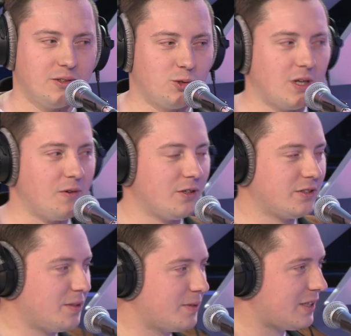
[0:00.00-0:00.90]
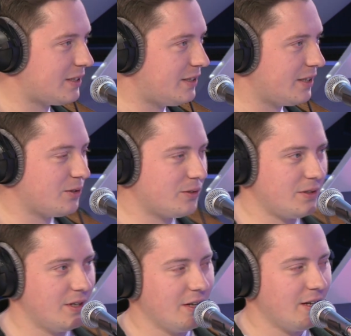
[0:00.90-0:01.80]
С удовольствием это
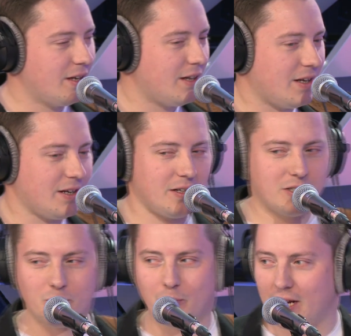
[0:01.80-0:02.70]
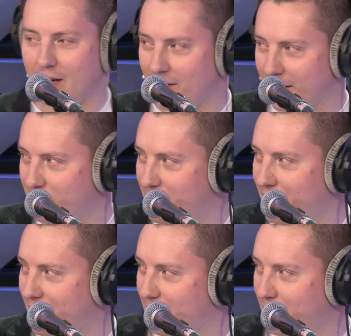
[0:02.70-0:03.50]
сделаю. А, справа от меня